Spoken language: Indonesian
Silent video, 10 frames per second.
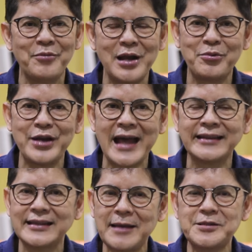
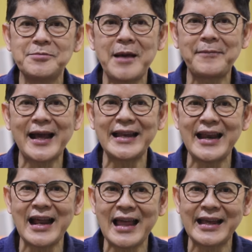mudah-mudahan tips mendapatkan
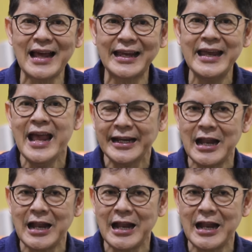anak laki-laki